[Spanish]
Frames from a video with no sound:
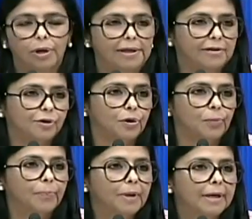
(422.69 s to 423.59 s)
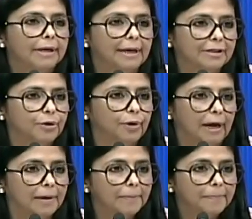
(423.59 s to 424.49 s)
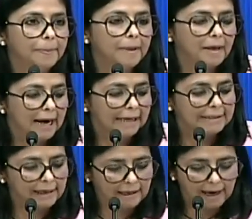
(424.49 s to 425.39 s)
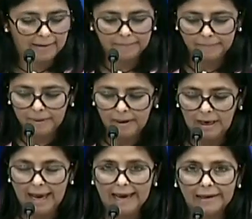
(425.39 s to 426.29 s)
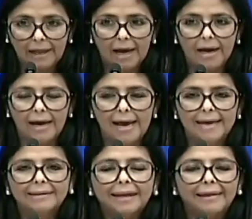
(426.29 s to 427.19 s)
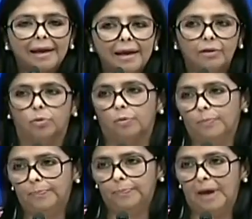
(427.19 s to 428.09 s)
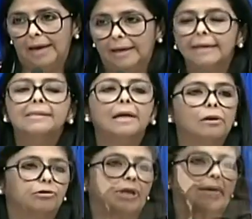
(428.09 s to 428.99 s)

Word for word: jurisdicción nacional. Así que esta, este delito, hay que decirlo,